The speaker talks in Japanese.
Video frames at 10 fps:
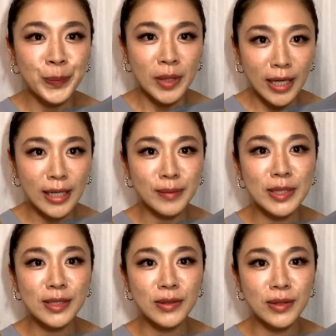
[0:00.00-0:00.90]
はい、
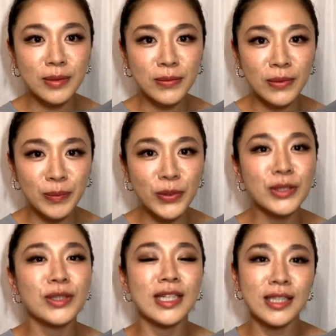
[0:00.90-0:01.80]
ミスコンも
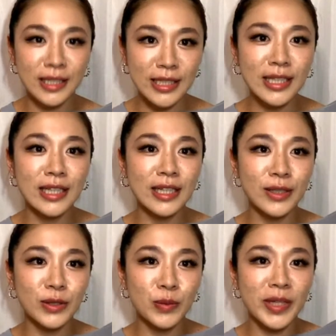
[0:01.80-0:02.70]
そうですし、
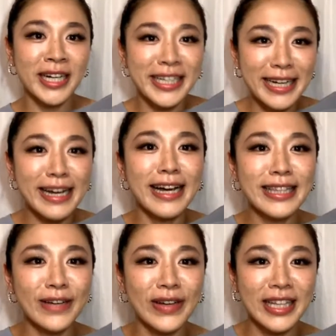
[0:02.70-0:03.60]
この磨きがかかっ
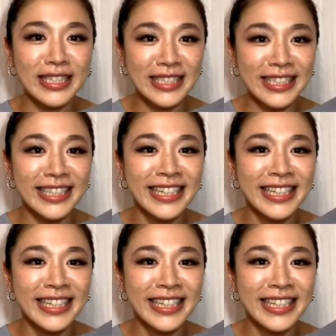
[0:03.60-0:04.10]
た私